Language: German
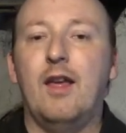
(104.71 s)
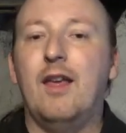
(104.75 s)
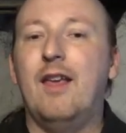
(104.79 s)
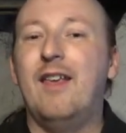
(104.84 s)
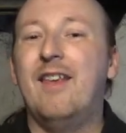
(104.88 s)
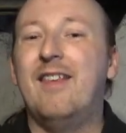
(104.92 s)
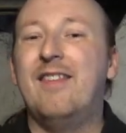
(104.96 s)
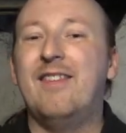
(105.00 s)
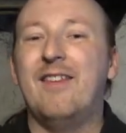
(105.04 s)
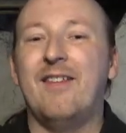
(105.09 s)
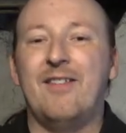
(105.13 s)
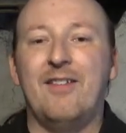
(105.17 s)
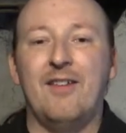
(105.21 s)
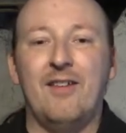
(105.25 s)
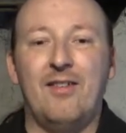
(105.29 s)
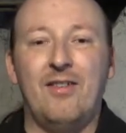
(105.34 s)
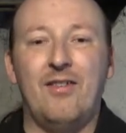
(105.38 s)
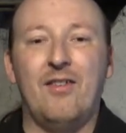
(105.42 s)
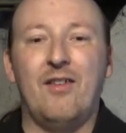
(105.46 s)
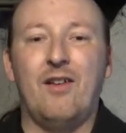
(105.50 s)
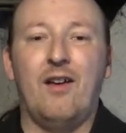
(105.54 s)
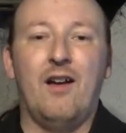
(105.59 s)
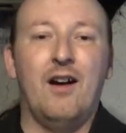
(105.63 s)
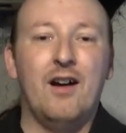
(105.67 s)
Ist das jetzt
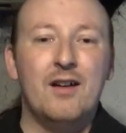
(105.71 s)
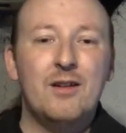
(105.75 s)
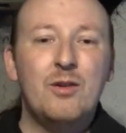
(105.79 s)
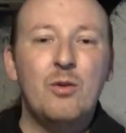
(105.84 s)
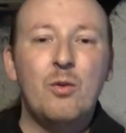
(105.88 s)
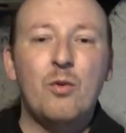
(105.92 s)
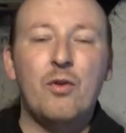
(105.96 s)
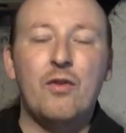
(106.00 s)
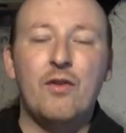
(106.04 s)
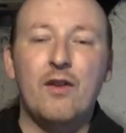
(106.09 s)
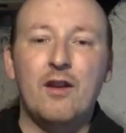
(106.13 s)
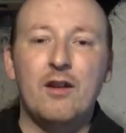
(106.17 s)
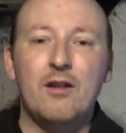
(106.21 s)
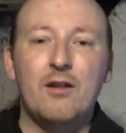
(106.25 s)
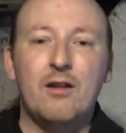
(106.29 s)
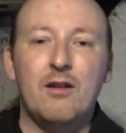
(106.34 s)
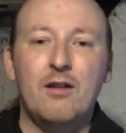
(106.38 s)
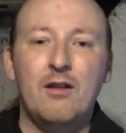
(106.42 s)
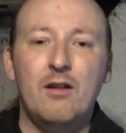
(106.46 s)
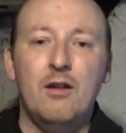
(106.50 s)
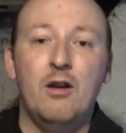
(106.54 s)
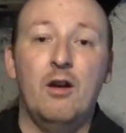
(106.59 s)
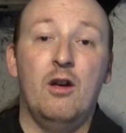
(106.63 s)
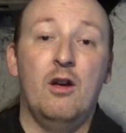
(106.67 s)
ein
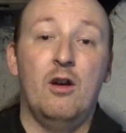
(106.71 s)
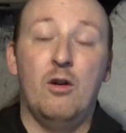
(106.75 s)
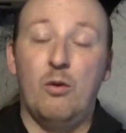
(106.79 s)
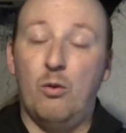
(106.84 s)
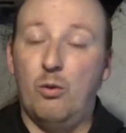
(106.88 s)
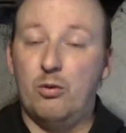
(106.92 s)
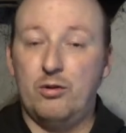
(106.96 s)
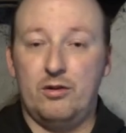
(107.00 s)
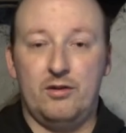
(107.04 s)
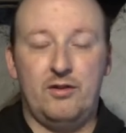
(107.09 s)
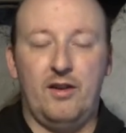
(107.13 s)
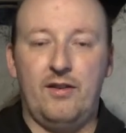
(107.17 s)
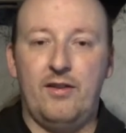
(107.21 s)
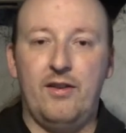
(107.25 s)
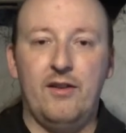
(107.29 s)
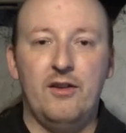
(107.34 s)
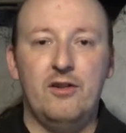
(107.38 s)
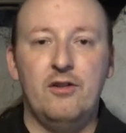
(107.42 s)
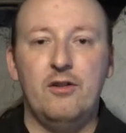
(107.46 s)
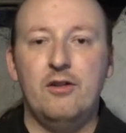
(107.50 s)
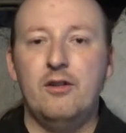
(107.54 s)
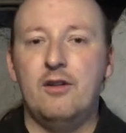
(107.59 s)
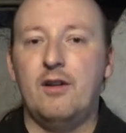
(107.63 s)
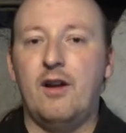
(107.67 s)
Radiosender oder
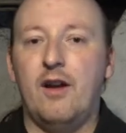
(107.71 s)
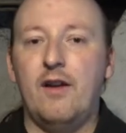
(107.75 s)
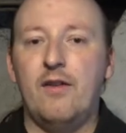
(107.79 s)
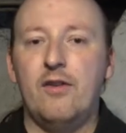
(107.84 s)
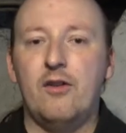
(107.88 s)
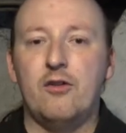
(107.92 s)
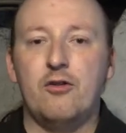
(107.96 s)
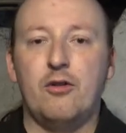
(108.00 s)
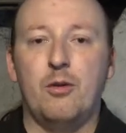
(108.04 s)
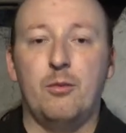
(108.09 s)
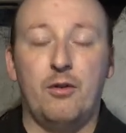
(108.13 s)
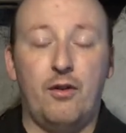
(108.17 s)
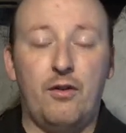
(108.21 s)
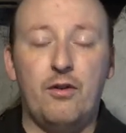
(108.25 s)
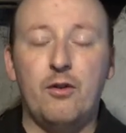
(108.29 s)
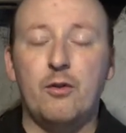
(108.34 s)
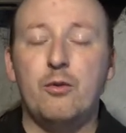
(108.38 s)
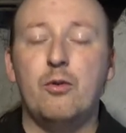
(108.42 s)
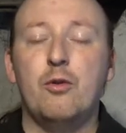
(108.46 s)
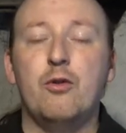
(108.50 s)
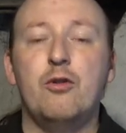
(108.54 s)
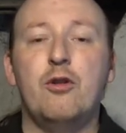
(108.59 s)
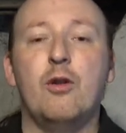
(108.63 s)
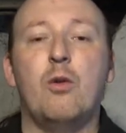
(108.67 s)
tatsächlich eine Geisterstimme? Das ist
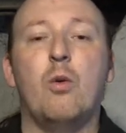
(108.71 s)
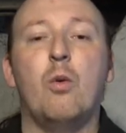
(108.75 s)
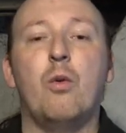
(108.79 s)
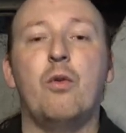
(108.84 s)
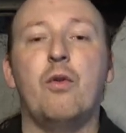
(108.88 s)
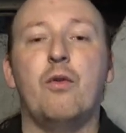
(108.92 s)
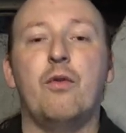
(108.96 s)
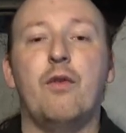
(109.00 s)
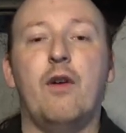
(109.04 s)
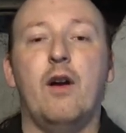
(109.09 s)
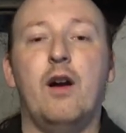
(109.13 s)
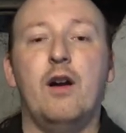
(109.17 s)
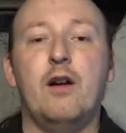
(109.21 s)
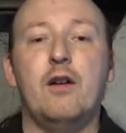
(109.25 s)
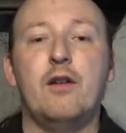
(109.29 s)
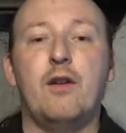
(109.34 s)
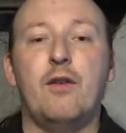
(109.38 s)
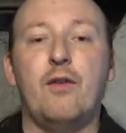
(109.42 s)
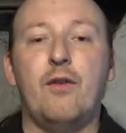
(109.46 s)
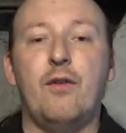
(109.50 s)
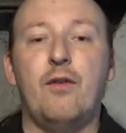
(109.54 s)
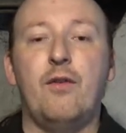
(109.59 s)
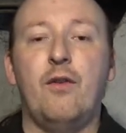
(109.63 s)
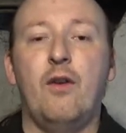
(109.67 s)
natürlich die große Frage.
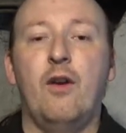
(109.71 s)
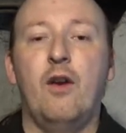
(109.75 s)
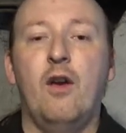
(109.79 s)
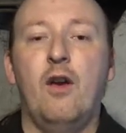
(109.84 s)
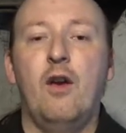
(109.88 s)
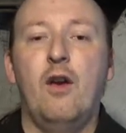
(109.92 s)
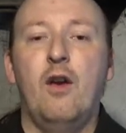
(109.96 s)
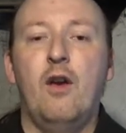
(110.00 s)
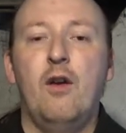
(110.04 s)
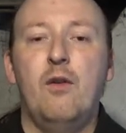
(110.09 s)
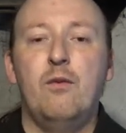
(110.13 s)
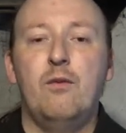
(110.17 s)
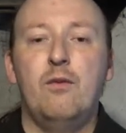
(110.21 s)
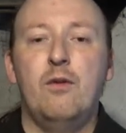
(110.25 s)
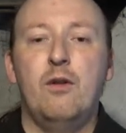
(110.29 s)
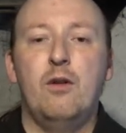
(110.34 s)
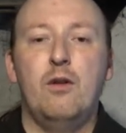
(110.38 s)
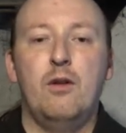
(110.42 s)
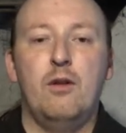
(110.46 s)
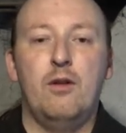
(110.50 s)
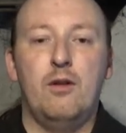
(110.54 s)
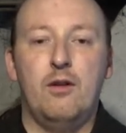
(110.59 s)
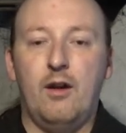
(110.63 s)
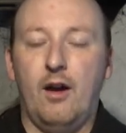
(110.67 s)
Das ist
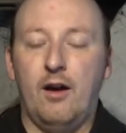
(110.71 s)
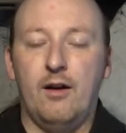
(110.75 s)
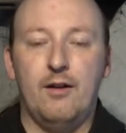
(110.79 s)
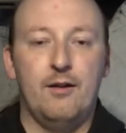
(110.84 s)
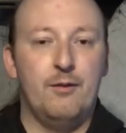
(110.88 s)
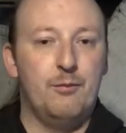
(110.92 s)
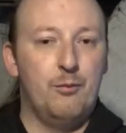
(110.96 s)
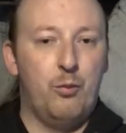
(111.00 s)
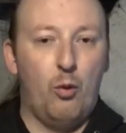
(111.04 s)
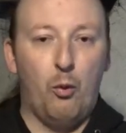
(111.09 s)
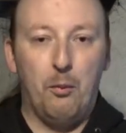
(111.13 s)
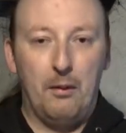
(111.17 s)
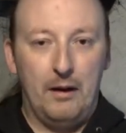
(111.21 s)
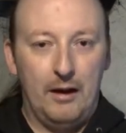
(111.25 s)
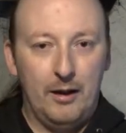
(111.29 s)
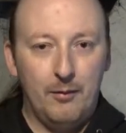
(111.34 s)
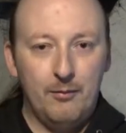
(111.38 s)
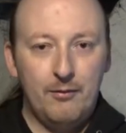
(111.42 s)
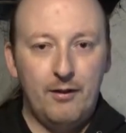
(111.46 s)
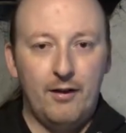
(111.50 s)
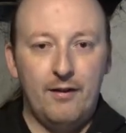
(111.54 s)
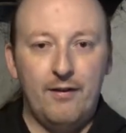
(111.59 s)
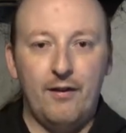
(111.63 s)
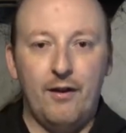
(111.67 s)
ja ein
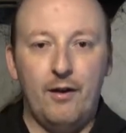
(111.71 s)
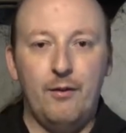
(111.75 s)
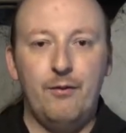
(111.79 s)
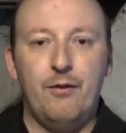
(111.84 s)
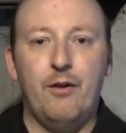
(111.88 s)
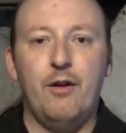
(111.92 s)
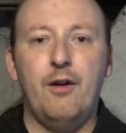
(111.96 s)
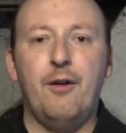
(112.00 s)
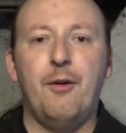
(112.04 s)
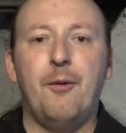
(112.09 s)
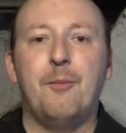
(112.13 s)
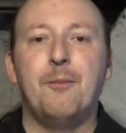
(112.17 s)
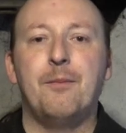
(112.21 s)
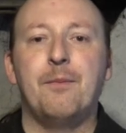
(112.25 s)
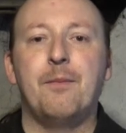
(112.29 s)
Problem, ganz einfach.